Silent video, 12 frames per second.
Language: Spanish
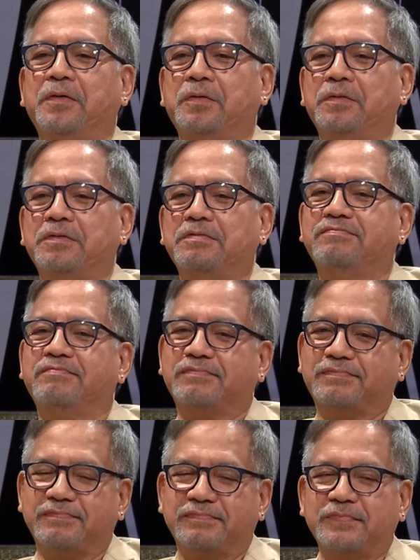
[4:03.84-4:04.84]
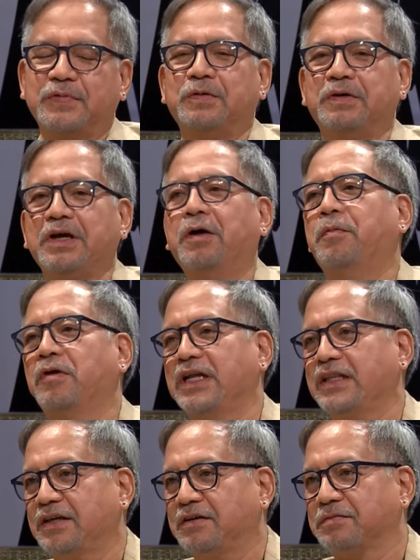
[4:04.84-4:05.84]
un un hijo
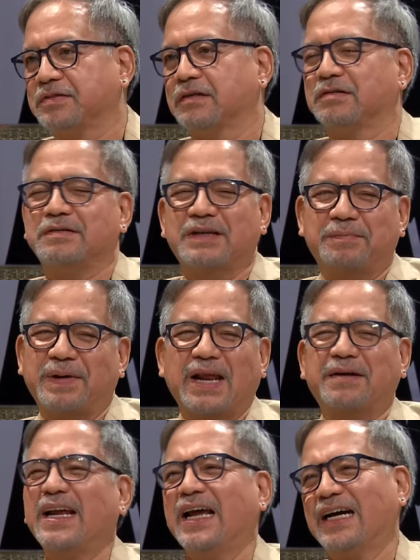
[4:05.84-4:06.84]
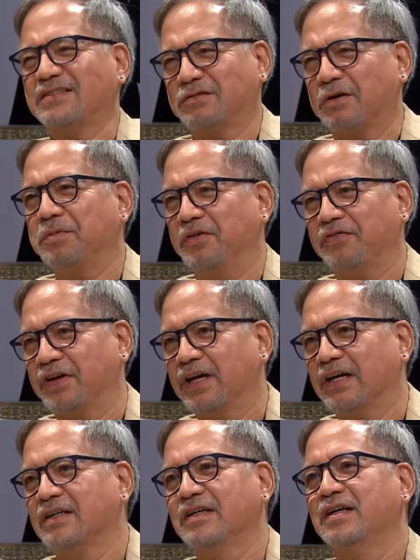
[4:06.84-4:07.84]
político, la palabra hijastro muy fea,